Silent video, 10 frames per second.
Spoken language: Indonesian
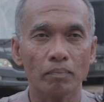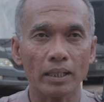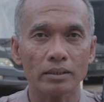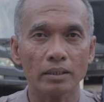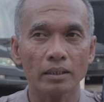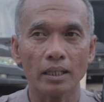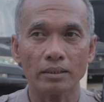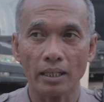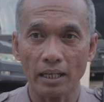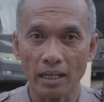Operasi
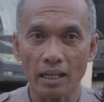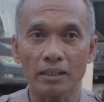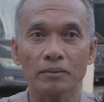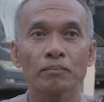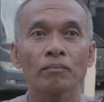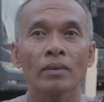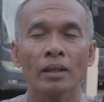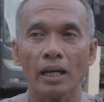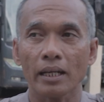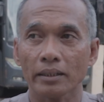Rasaka
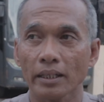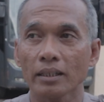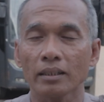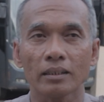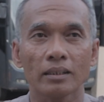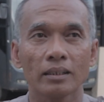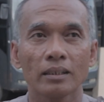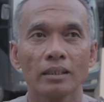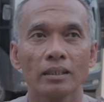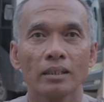Karten
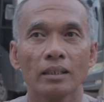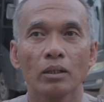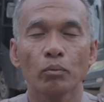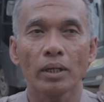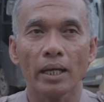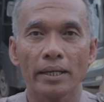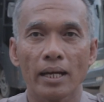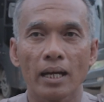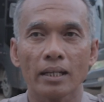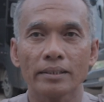
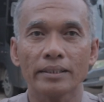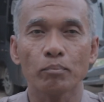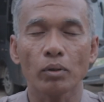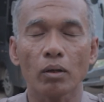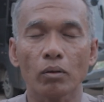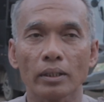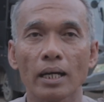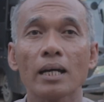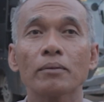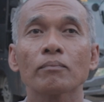wilayah Jayapura
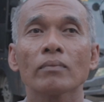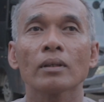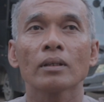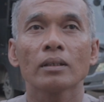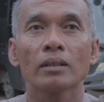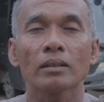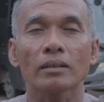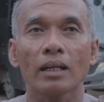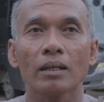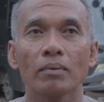Kota
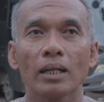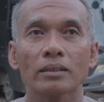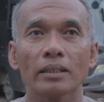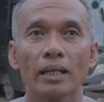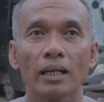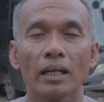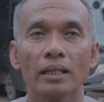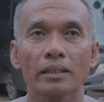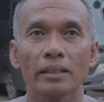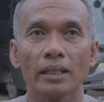telah
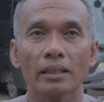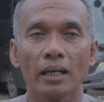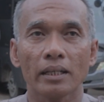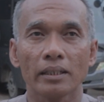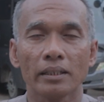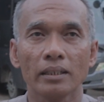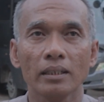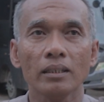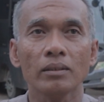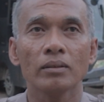melaksanakan kiat hari
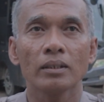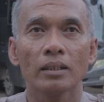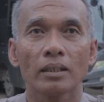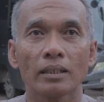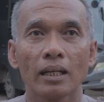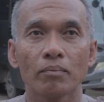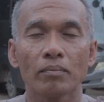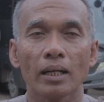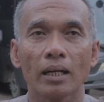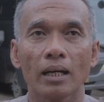ini dalam
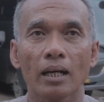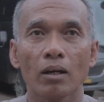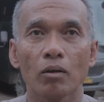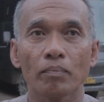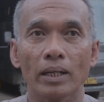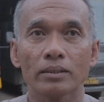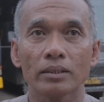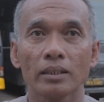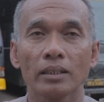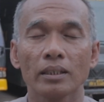rangka
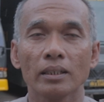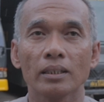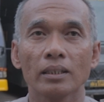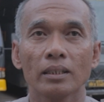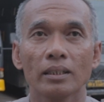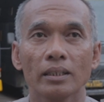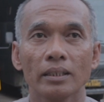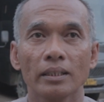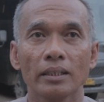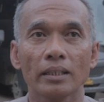operasi
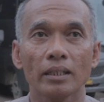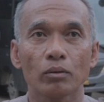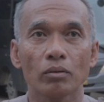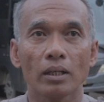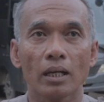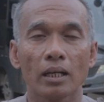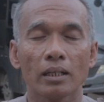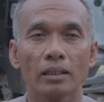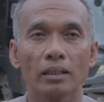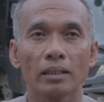ini yaitu dengan